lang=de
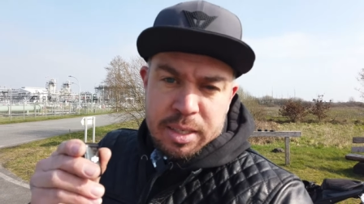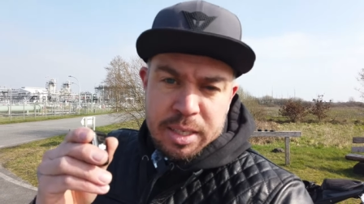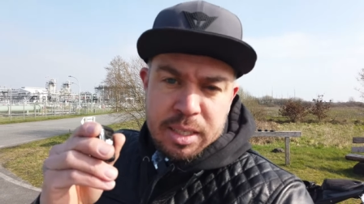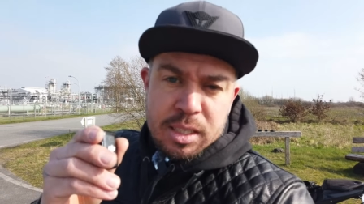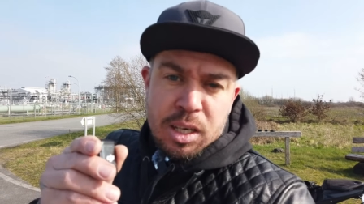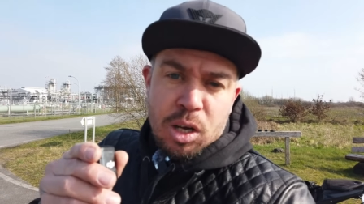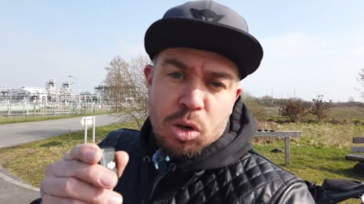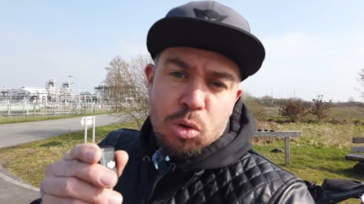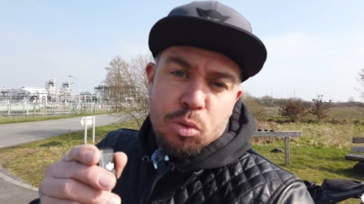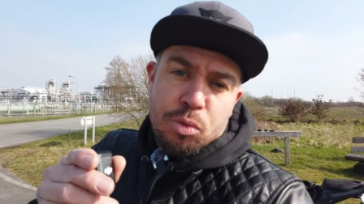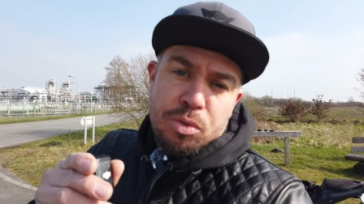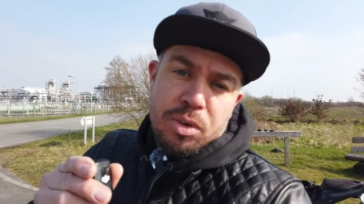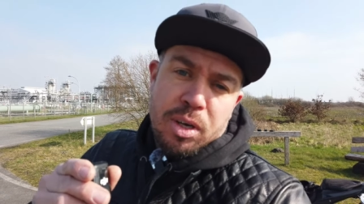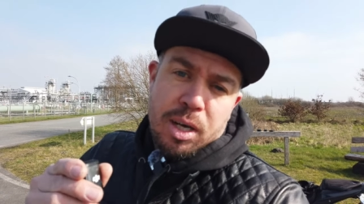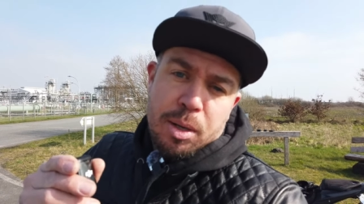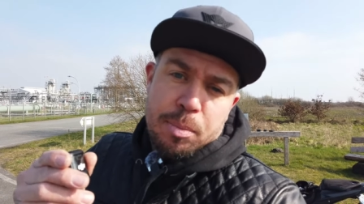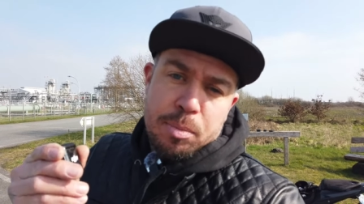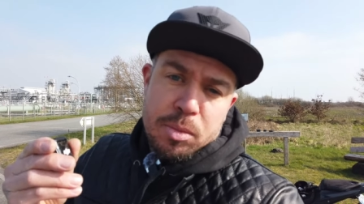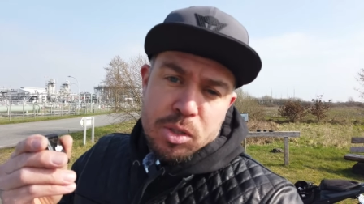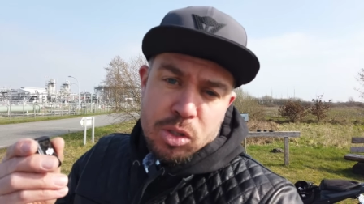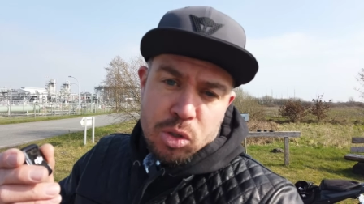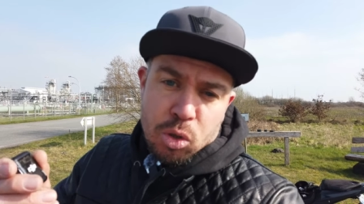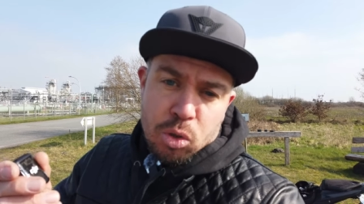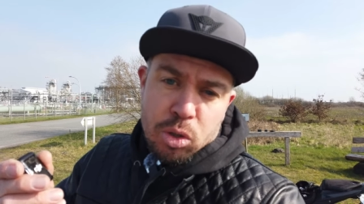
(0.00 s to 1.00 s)
Diese
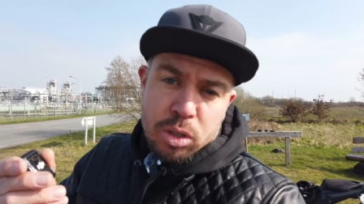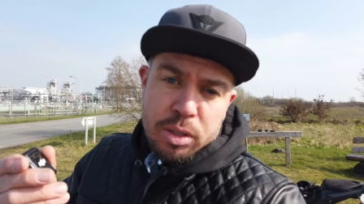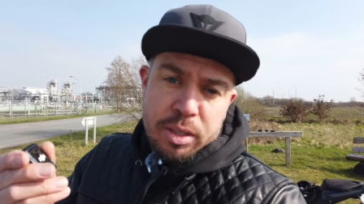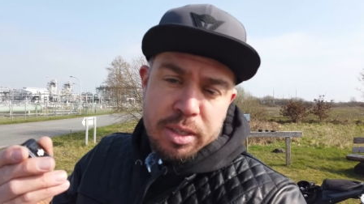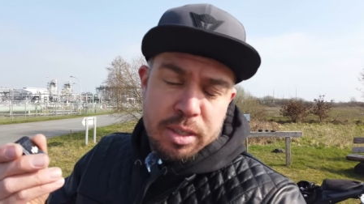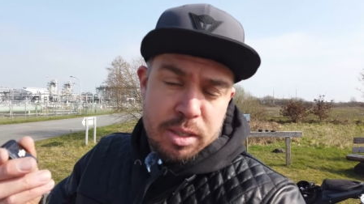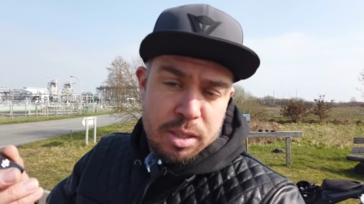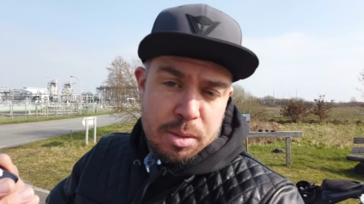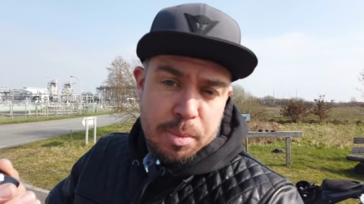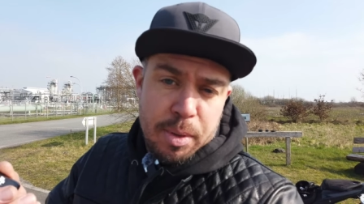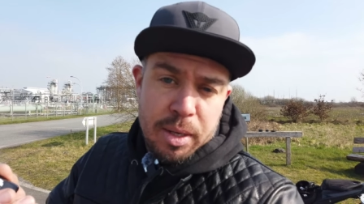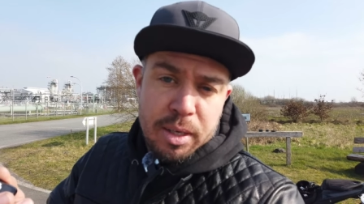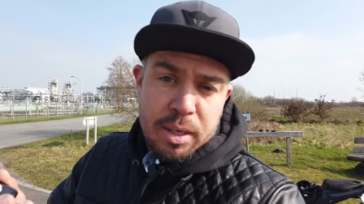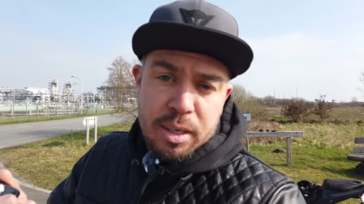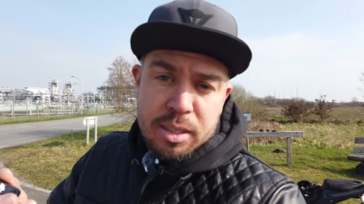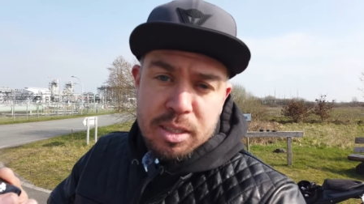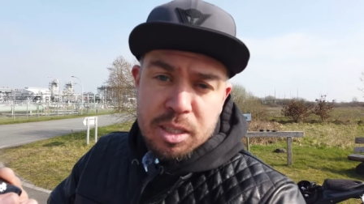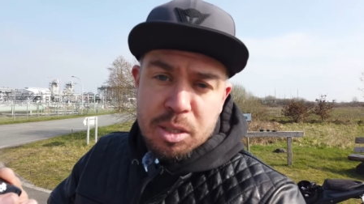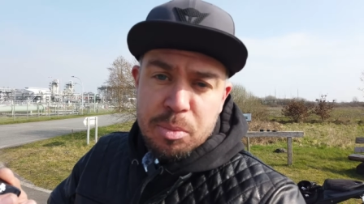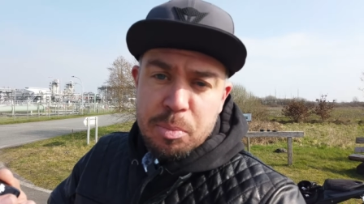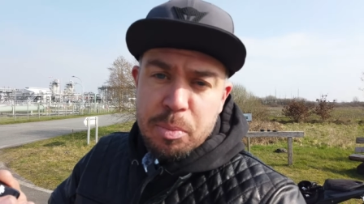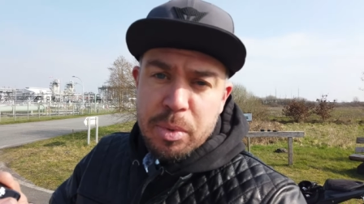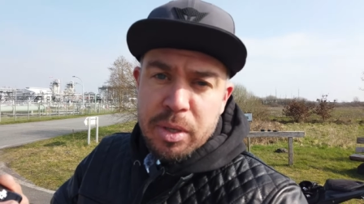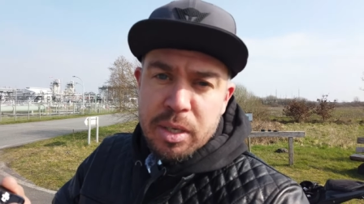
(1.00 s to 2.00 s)
Aufnahmen sollen in
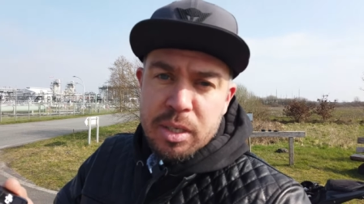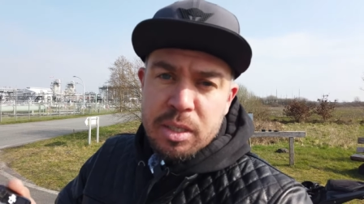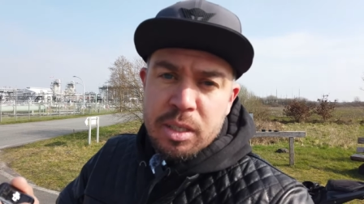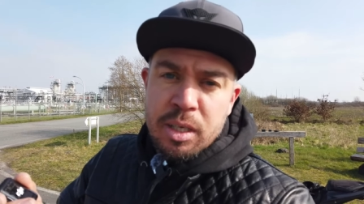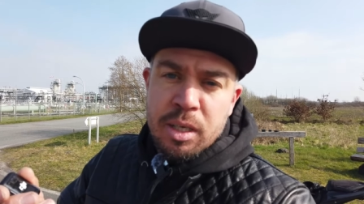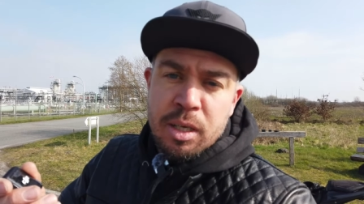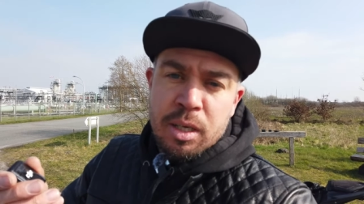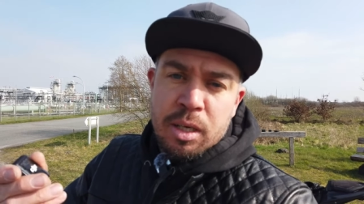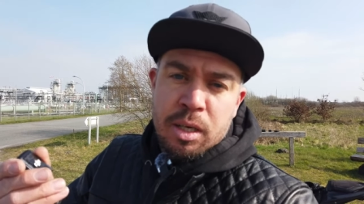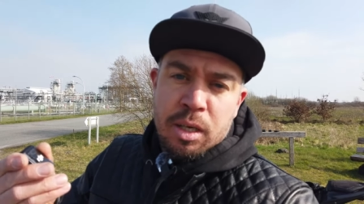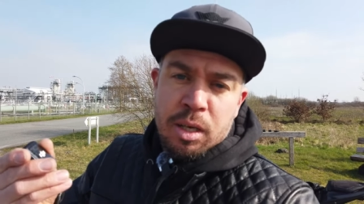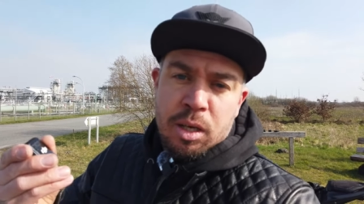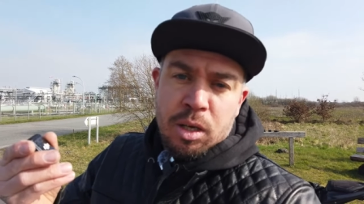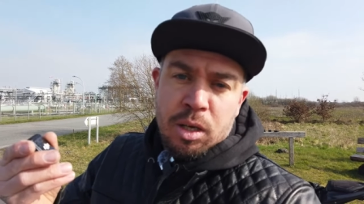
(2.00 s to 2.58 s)
32-Bit